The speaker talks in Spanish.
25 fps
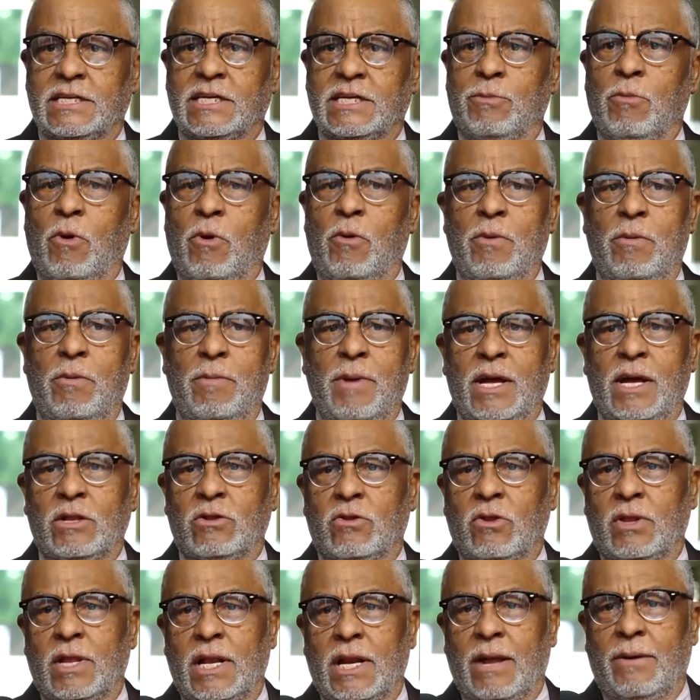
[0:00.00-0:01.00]
Los
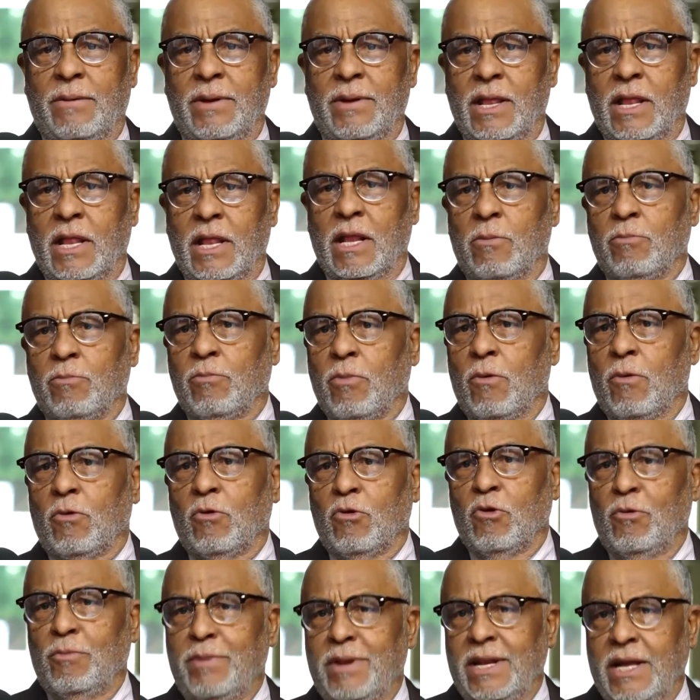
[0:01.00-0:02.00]
diputados entienden que el
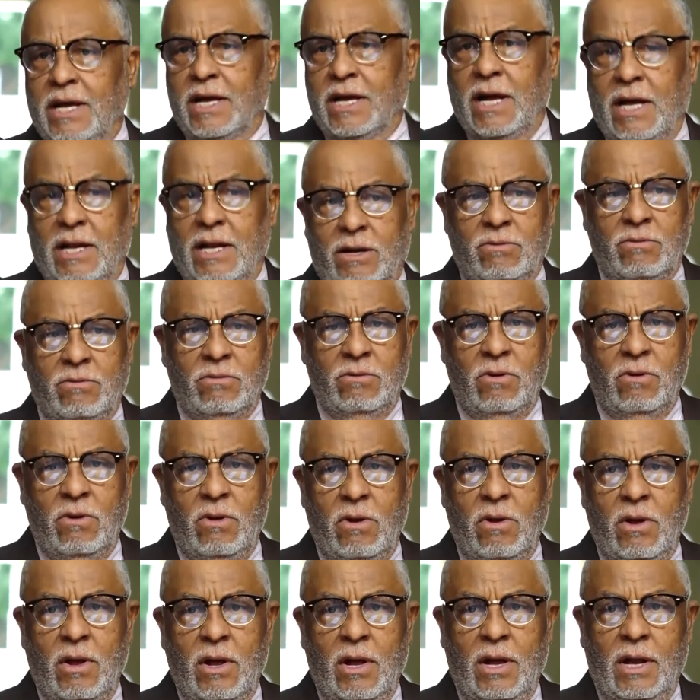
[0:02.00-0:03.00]
tema de la
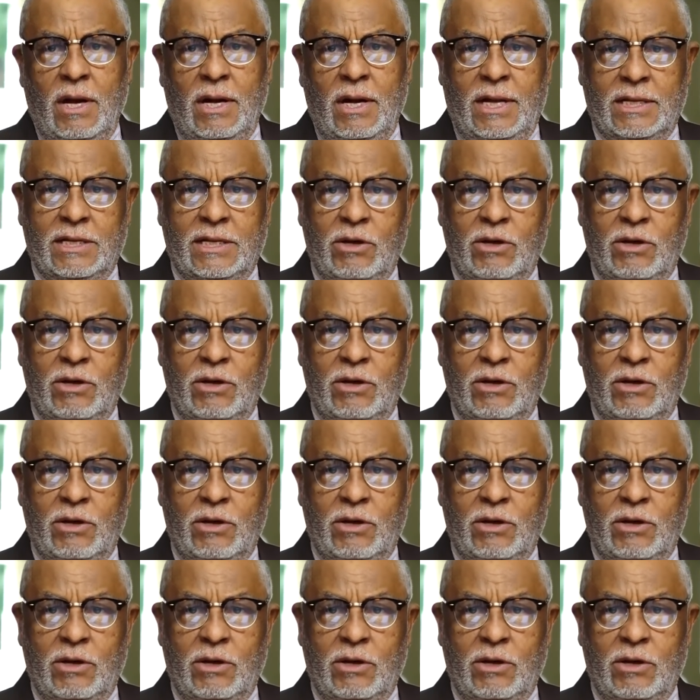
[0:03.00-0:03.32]
delincuencia afecta a